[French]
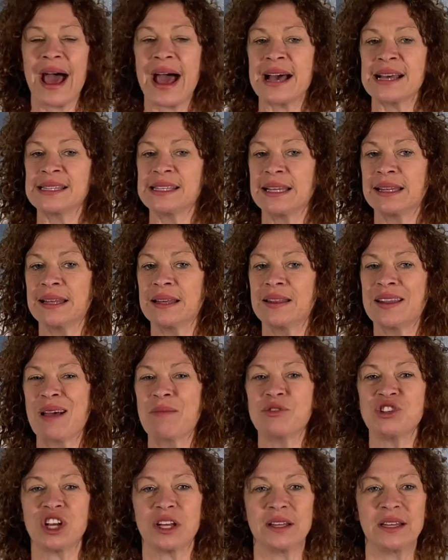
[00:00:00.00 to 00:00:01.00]
À cette
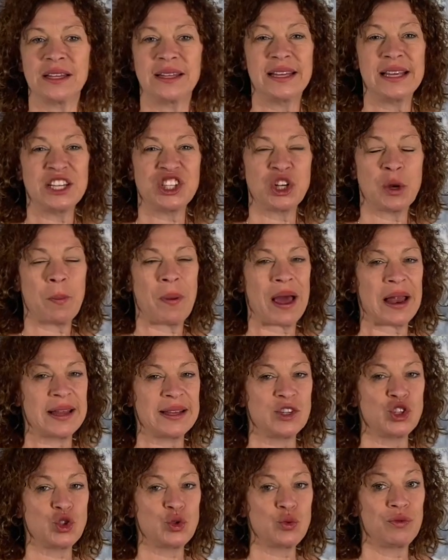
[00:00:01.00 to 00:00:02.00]
étape, j'en ai déjà
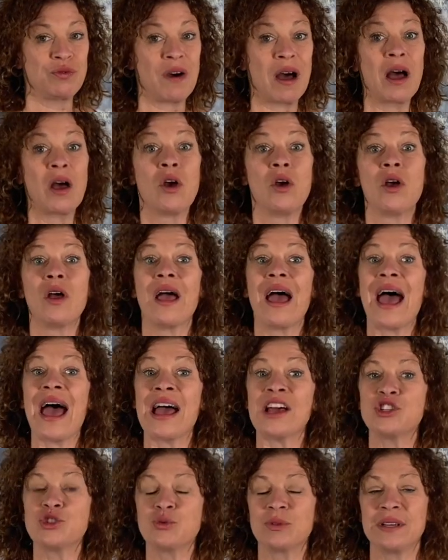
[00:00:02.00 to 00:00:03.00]
parlé souvent,
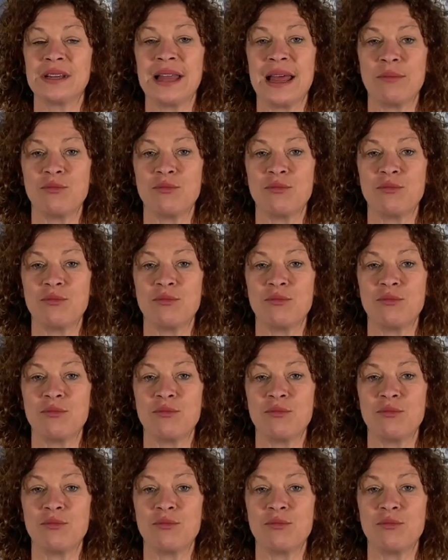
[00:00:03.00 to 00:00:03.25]
ajouter de la